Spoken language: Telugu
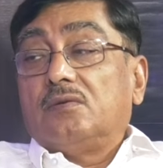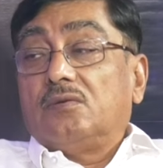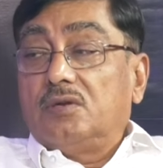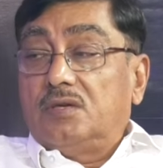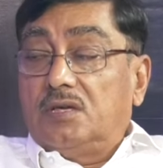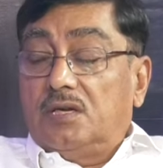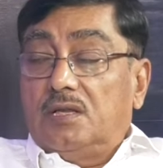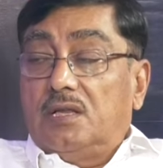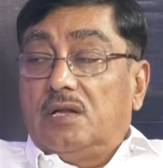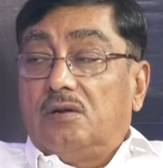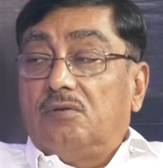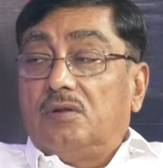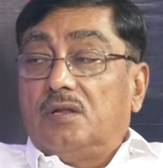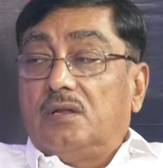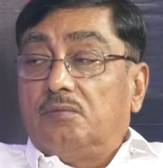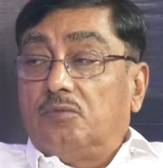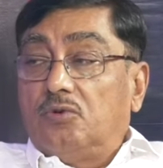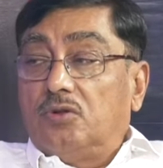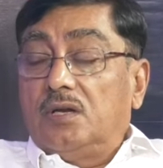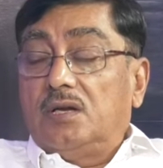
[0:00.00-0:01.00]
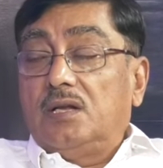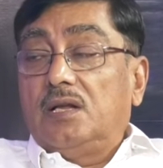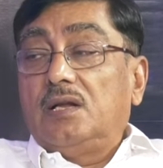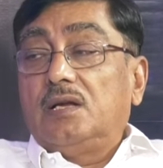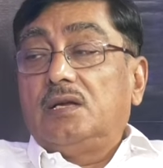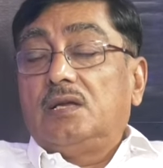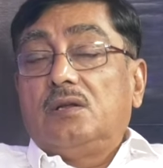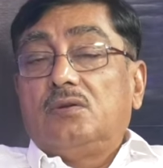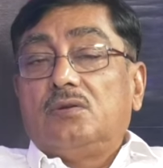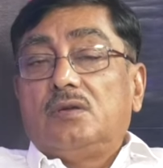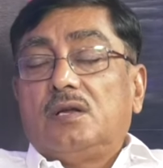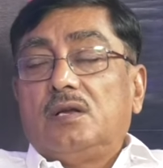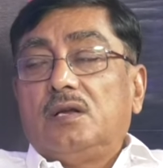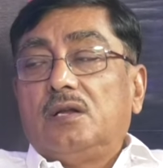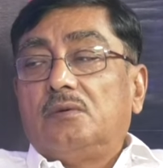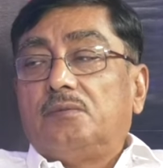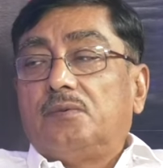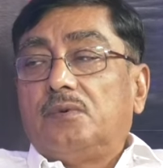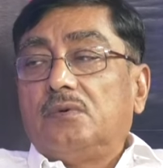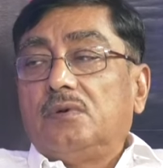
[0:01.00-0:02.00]
వచ్చిన తర్వాత మొదటి ఎలక్షన్లో
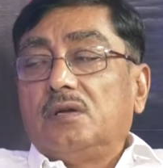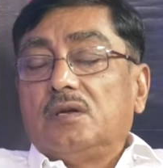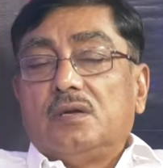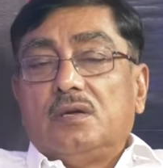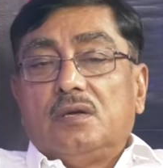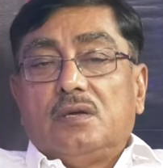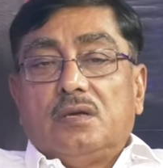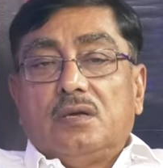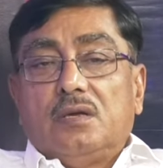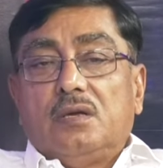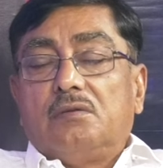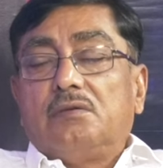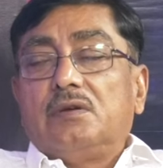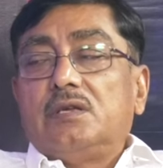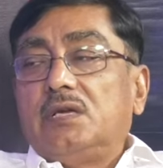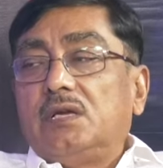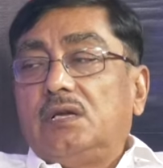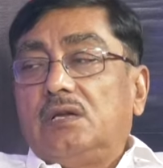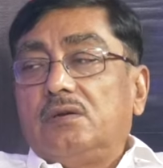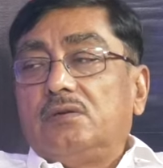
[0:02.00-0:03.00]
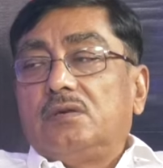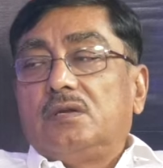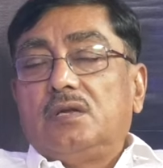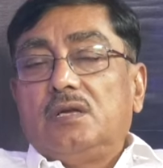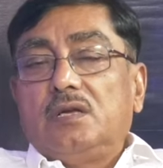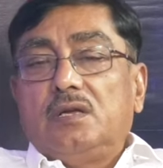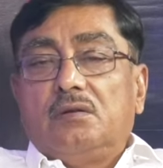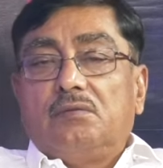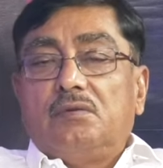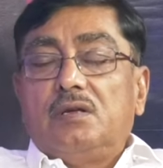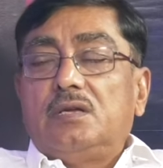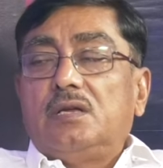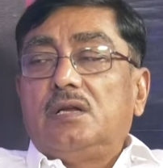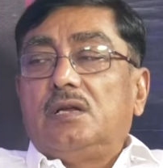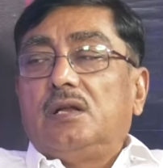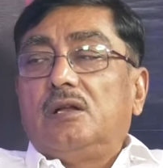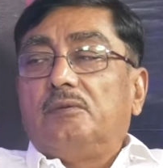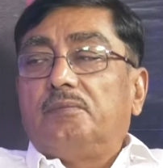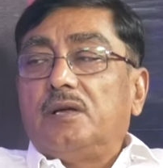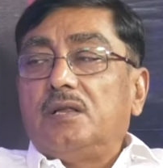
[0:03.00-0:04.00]
జరిగినప్పుడు ఇరవై సీట్లు వచ్చినాయి ఇరవై
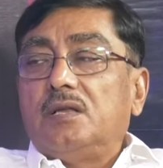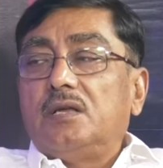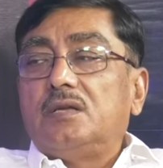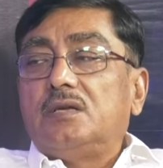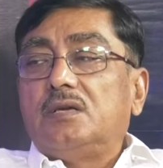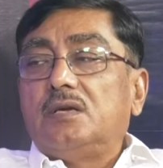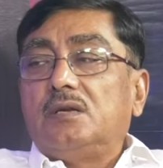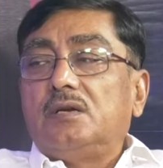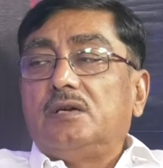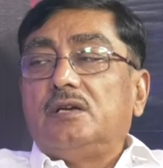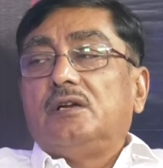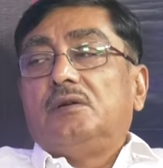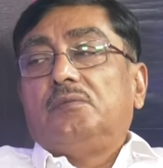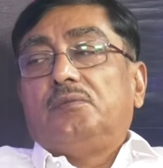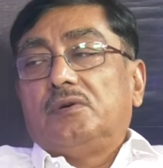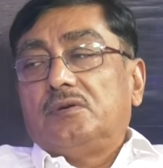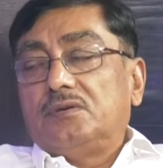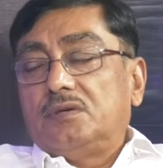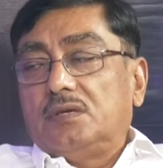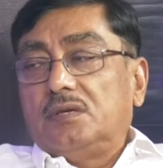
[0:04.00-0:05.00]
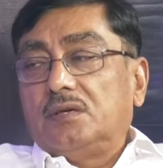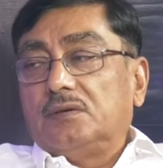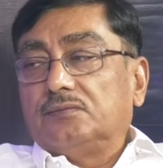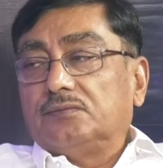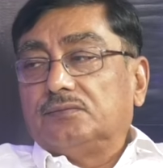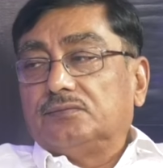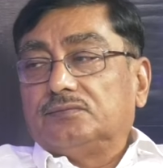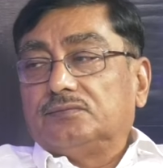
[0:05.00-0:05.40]
సీట్లలో పదిహేను సీట్లు టీడీపీకి వచ్చినాయి